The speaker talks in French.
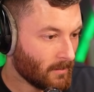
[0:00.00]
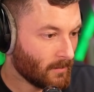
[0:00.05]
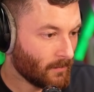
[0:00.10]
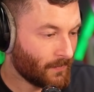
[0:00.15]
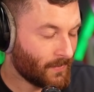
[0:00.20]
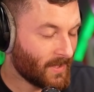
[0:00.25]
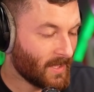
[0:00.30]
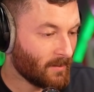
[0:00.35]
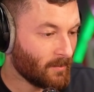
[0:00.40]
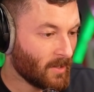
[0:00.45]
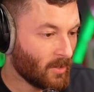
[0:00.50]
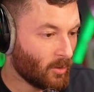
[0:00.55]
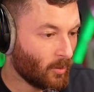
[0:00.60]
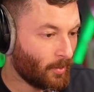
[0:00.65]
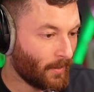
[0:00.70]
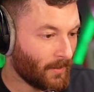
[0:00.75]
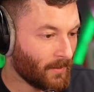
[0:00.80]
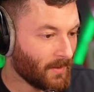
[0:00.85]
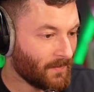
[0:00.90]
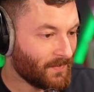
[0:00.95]
Figuier de mes
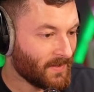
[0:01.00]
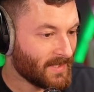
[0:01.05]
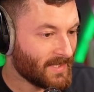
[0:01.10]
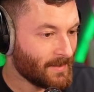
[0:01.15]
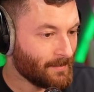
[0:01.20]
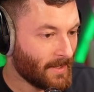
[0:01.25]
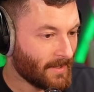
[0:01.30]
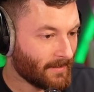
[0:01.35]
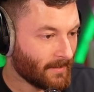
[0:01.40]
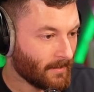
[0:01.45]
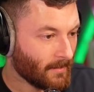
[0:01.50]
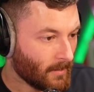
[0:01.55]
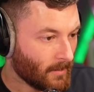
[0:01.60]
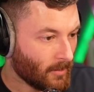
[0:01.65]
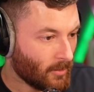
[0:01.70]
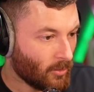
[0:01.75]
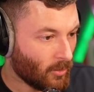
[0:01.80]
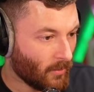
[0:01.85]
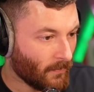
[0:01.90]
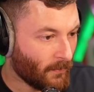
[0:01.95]
grands-parents, il fait 6 mètres.
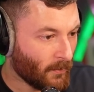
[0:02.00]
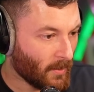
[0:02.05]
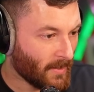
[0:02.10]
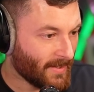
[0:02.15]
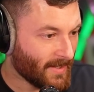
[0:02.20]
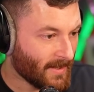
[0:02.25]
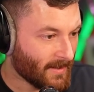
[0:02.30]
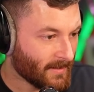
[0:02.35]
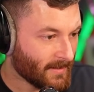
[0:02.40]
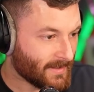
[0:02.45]
Grand fruitier,